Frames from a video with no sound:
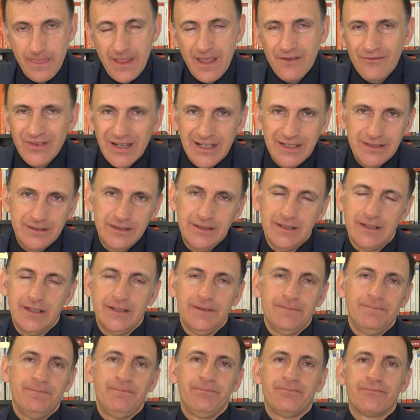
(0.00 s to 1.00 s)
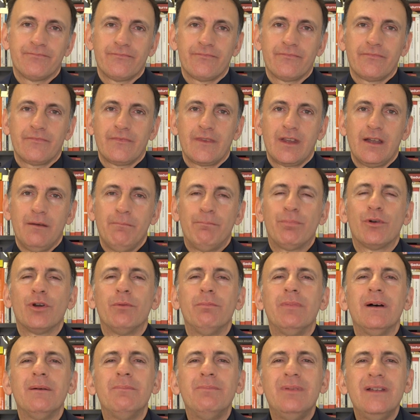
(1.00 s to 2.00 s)
Vale a dire,
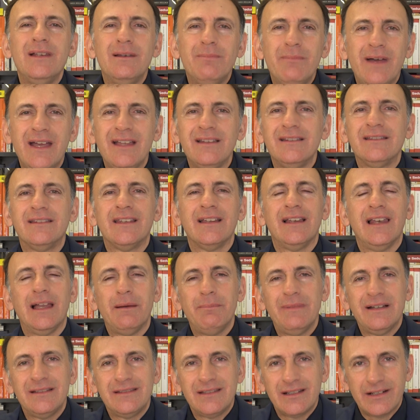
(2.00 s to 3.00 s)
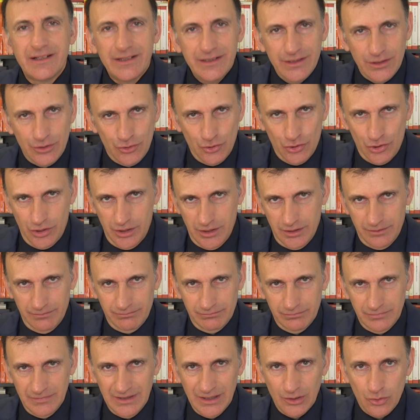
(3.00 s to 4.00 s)
probabilmente la
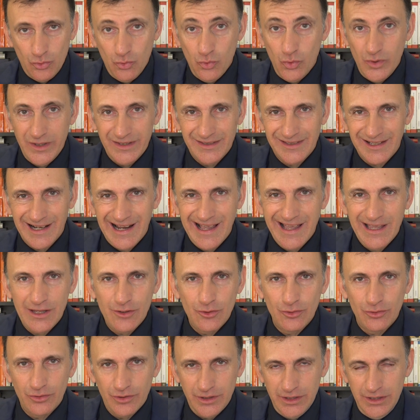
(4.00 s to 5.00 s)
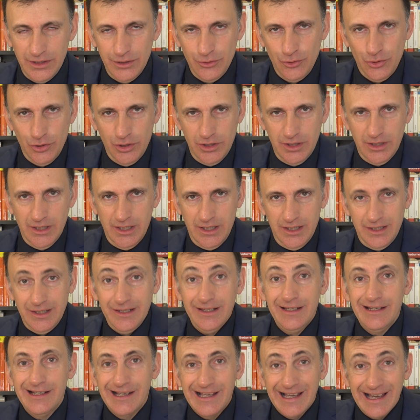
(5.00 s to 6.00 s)
matrice da cui trae origine il